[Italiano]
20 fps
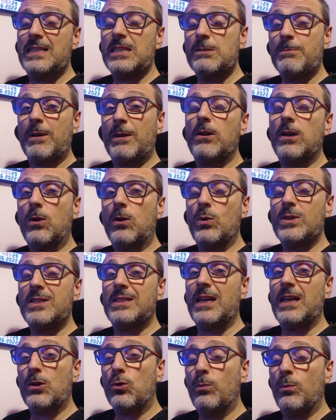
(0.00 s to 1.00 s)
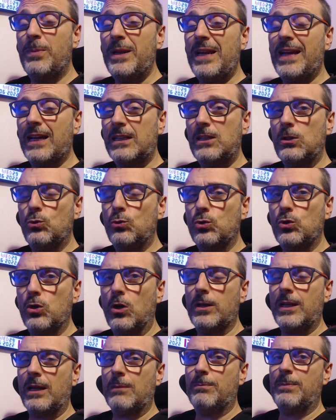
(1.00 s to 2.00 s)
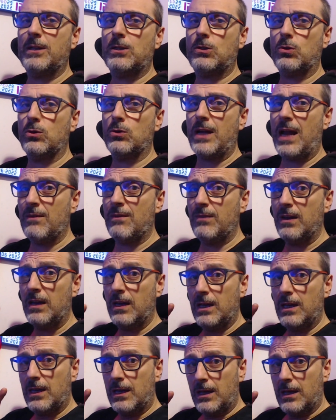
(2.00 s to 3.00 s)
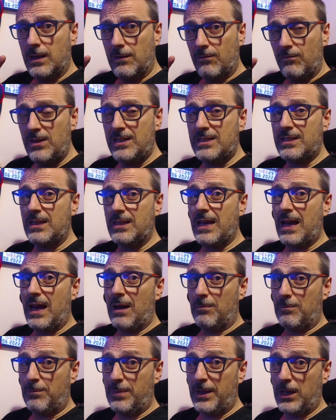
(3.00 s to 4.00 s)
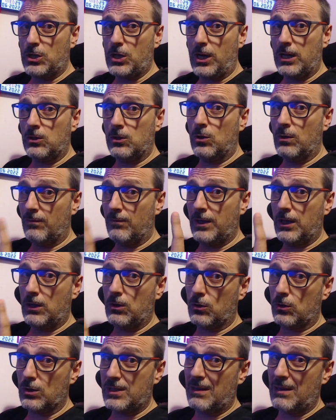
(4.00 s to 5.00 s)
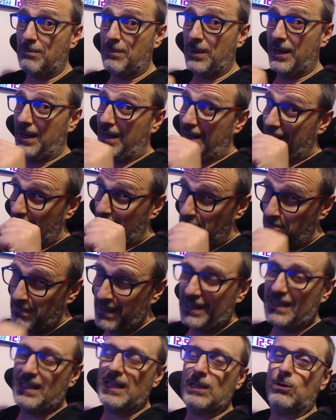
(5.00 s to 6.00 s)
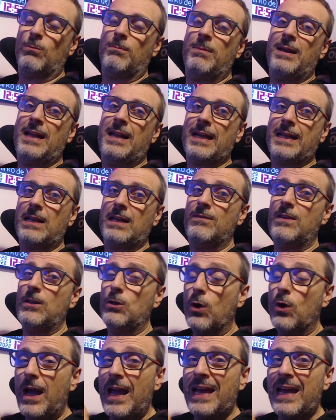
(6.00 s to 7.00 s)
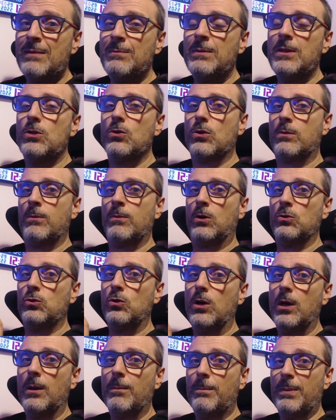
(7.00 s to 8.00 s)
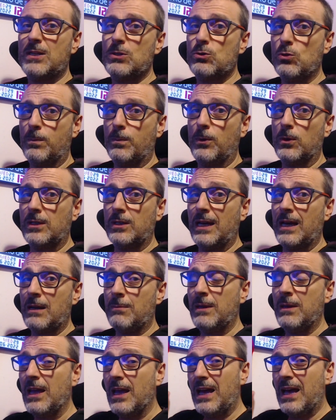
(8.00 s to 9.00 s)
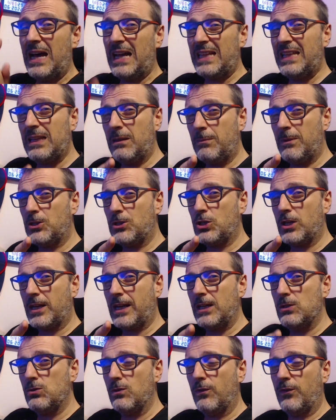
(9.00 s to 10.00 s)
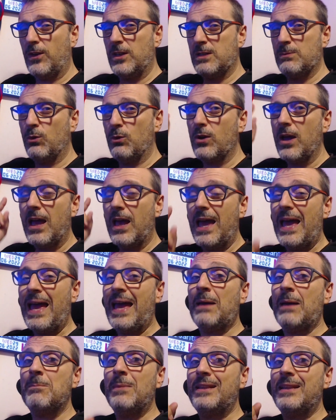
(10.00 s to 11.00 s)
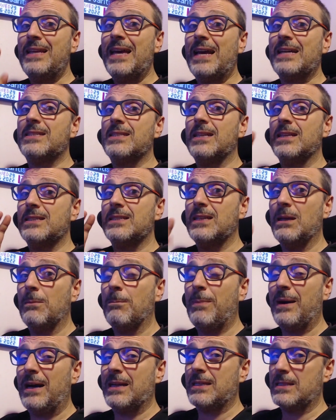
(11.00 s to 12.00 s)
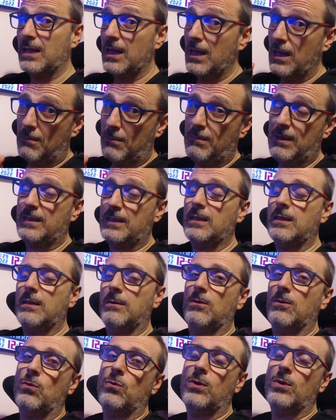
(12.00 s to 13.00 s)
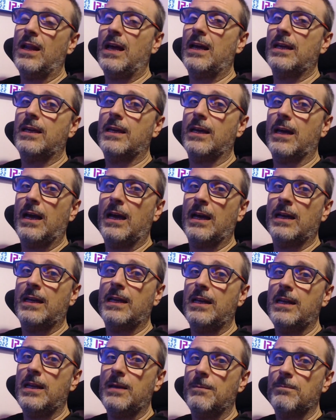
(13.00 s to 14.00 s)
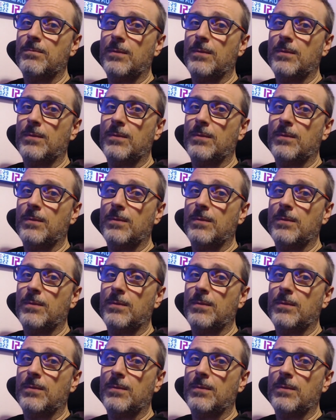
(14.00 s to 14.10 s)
spero che questa rubrica di tutorial per TrueDrive vi stia piacendo, vi ricordo sempre mettete un bel like al video, è il miglior modo per supportarmi, andatemi a cercare su Facebook MDS Simpars, mettete un like anche lì